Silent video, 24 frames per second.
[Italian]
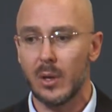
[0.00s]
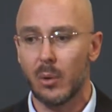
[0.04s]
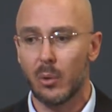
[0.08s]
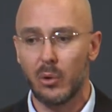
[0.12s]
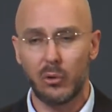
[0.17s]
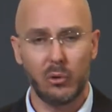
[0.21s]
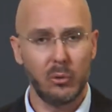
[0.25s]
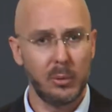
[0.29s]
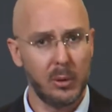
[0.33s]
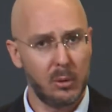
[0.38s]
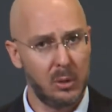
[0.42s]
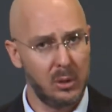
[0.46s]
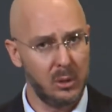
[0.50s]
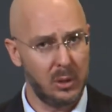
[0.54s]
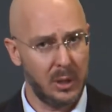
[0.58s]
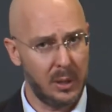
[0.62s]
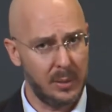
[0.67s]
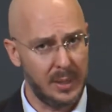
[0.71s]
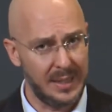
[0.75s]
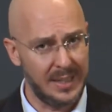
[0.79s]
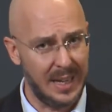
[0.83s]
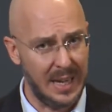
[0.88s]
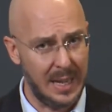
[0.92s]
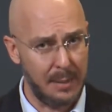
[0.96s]
Questo per quanto
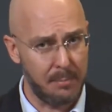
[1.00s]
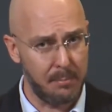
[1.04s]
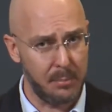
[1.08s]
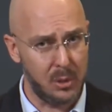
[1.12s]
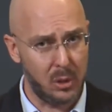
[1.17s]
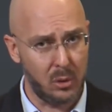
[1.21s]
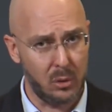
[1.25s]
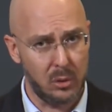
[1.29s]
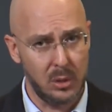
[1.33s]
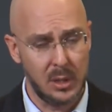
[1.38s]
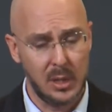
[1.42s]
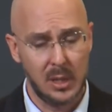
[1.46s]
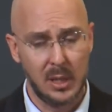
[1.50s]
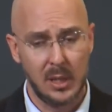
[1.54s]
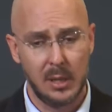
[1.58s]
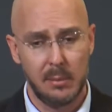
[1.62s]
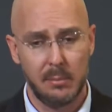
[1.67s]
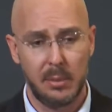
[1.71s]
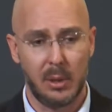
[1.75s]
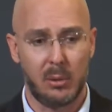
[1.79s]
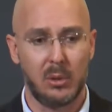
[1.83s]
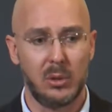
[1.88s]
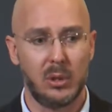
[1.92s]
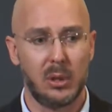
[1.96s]
riguarda l'ambito.
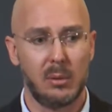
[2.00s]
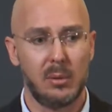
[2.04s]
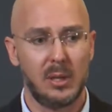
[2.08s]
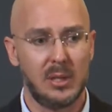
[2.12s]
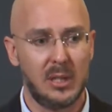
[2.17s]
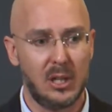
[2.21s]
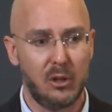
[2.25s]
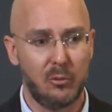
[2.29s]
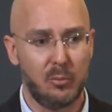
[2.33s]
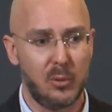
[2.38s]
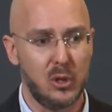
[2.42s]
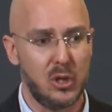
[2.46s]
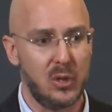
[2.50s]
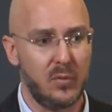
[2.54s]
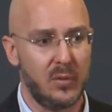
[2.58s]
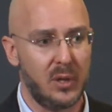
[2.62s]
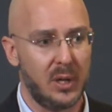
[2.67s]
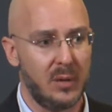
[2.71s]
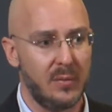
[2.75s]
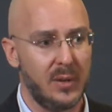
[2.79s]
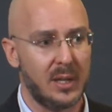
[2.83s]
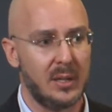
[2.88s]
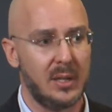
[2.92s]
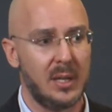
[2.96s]
Per quanto riguarda le
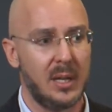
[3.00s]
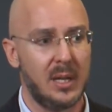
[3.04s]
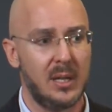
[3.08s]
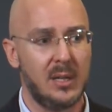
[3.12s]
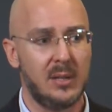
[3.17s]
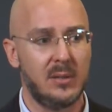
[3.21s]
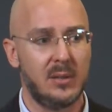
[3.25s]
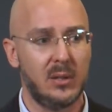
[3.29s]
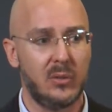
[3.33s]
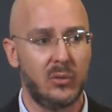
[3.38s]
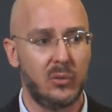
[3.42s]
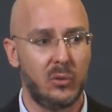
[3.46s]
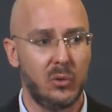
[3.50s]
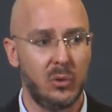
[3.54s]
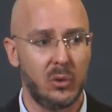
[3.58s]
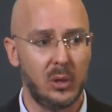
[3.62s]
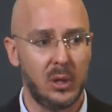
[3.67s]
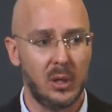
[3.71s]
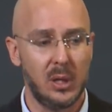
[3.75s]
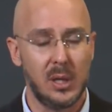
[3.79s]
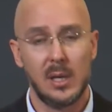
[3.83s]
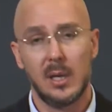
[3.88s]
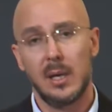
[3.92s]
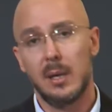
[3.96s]
specifiche
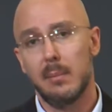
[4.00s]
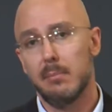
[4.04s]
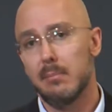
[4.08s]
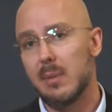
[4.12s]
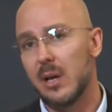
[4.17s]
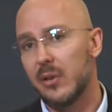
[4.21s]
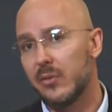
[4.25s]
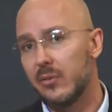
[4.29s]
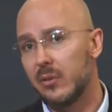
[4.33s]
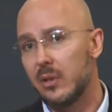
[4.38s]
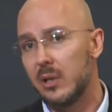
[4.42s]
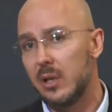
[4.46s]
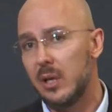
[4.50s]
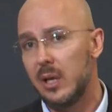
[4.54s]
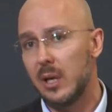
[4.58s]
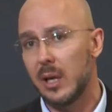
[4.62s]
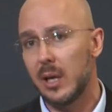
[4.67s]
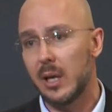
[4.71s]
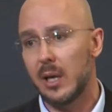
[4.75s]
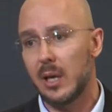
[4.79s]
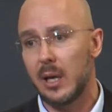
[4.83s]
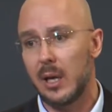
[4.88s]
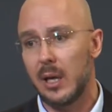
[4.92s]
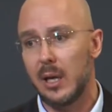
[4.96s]
verticalizzazioni, basti
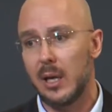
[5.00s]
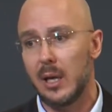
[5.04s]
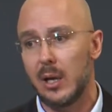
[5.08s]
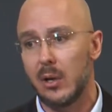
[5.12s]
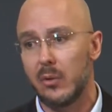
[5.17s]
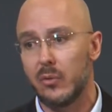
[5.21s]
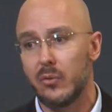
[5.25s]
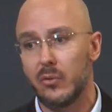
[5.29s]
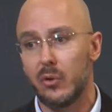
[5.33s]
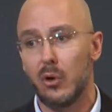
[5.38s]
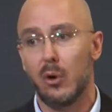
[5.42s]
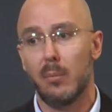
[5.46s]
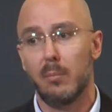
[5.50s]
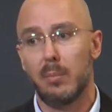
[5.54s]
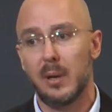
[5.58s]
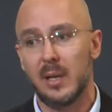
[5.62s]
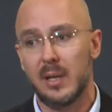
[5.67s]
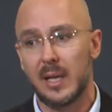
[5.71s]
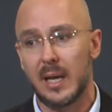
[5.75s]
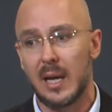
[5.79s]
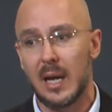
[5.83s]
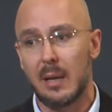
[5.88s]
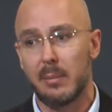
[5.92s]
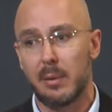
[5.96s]
dire che si
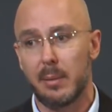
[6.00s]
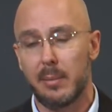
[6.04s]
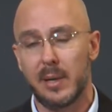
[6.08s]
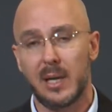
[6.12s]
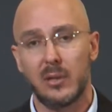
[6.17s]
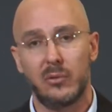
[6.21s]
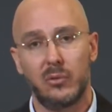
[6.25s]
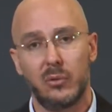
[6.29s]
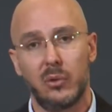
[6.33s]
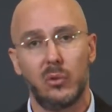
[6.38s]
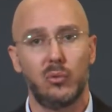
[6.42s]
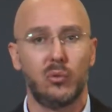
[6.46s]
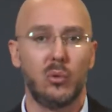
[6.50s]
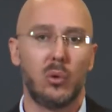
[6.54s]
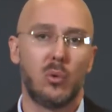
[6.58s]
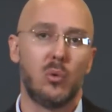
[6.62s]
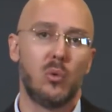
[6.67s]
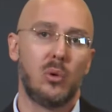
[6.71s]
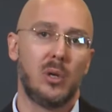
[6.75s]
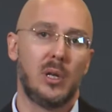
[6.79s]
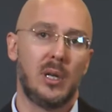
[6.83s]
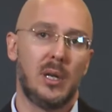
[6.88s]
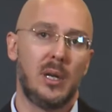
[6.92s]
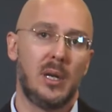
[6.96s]
completerà la preparazione su
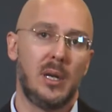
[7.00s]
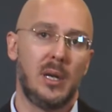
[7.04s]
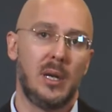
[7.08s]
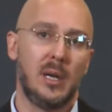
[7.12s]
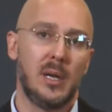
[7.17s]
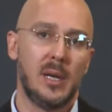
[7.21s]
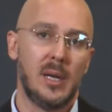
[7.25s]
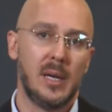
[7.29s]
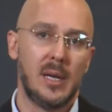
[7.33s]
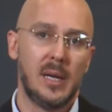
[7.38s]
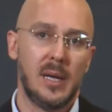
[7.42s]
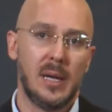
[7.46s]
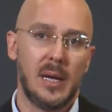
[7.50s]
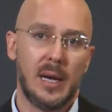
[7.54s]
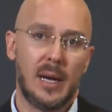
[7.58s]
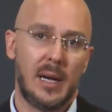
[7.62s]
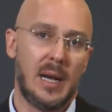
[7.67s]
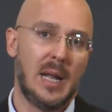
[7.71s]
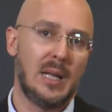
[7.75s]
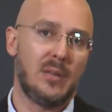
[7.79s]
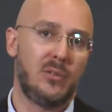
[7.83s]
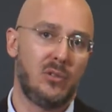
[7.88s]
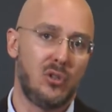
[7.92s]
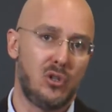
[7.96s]
alcuni degli
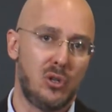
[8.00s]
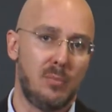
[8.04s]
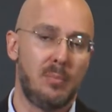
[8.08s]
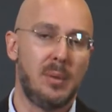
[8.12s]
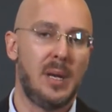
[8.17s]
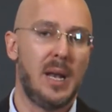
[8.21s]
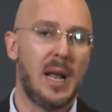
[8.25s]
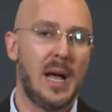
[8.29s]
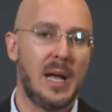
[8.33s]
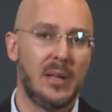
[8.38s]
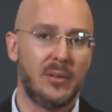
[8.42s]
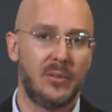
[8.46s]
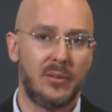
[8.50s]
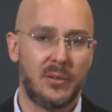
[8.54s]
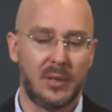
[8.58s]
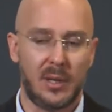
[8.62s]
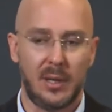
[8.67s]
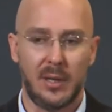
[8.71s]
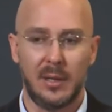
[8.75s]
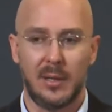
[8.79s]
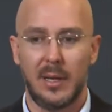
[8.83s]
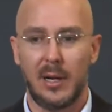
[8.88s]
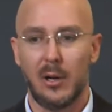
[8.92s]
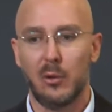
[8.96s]
classici
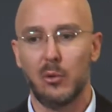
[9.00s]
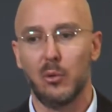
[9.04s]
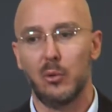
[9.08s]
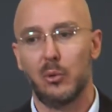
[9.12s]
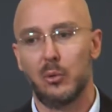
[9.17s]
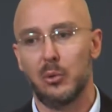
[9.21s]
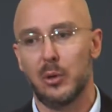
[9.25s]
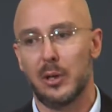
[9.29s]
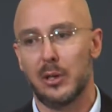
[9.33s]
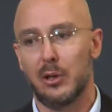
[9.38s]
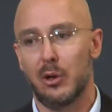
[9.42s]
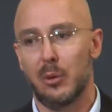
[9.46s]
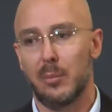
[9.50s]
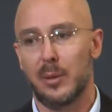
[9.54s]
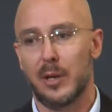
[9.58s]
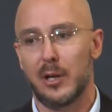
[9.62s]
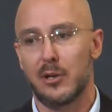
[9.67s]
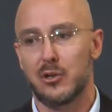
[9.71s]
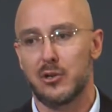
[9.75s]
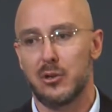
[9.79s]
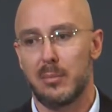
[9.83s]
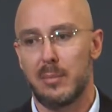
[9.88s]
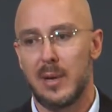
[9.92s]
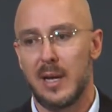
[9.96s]
pilastri della cultura
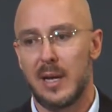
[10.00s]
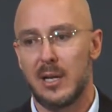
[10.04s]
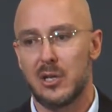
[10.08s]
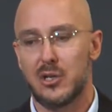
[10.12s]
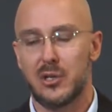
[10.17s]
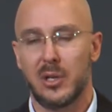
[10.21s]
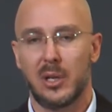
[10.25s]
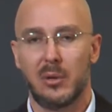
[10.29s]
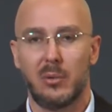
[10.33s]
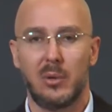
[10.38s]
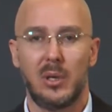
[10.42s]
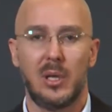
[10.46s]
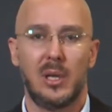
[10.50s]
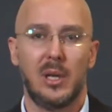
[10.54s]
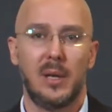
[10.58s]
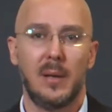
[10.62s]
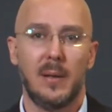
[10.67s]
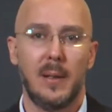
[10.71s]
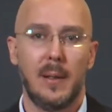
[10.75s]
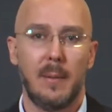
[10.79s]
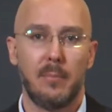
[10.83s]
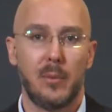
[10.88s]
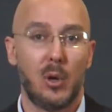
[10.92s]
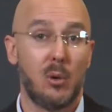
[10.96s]
dell'operation manager, quindi
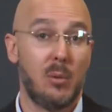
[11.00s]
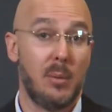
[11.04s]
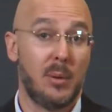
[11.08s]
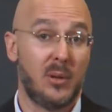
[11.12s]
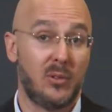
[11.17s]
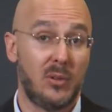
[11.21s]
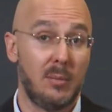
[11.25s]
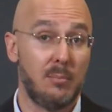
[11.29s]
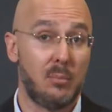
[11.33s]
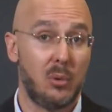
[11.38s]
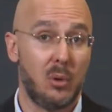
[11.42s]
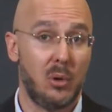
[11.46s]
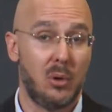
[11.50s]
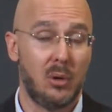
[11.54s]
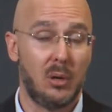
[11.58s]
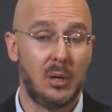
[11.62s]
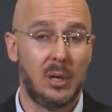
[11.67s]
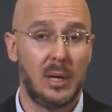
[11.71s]
come per esempio